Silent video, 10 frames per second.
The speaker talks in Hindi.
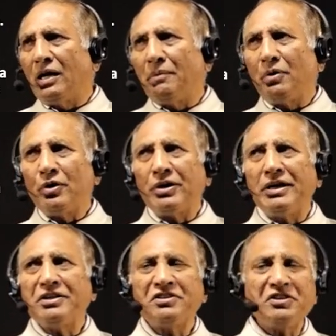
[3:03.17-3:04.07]
अबाउट
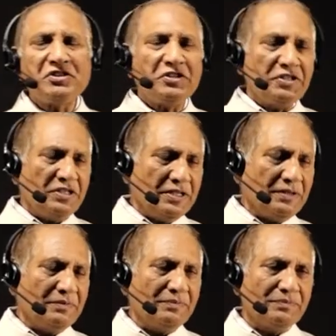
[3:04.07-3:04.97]
ए सी सी ए
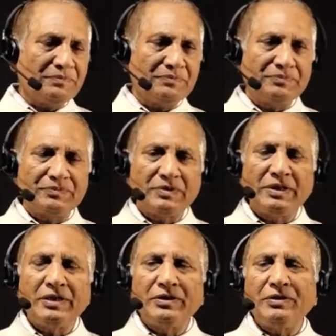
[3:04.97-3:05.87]

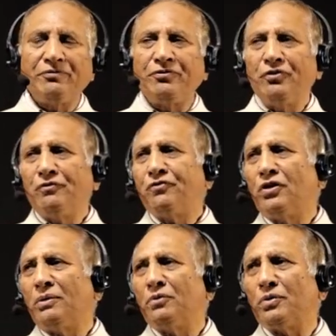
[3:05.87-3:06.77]
द फुल
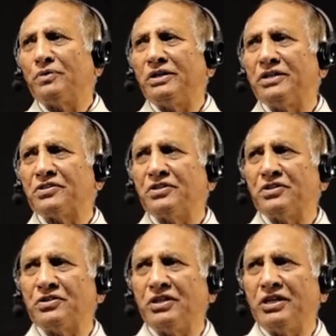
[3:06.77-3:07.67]
फॉर्म ऑफ द ए सी
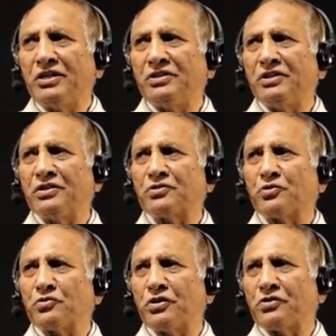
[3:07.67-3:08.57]
सी ए द
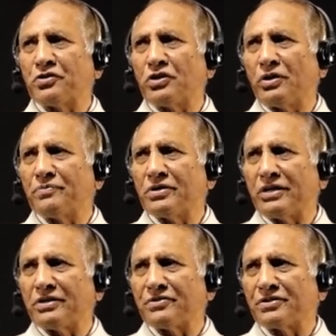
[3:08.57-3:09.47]
एसोसिएशन ऑफ
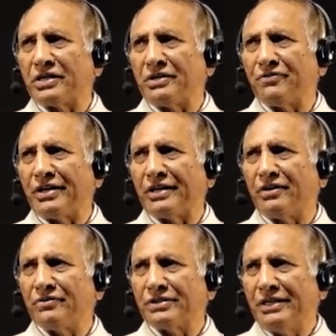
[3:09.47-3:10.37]
चार्टर्ड सर्टिफाइड
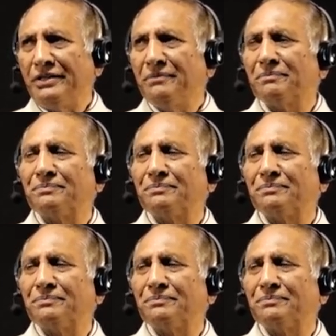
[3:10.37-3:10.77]
अकाउंटेंट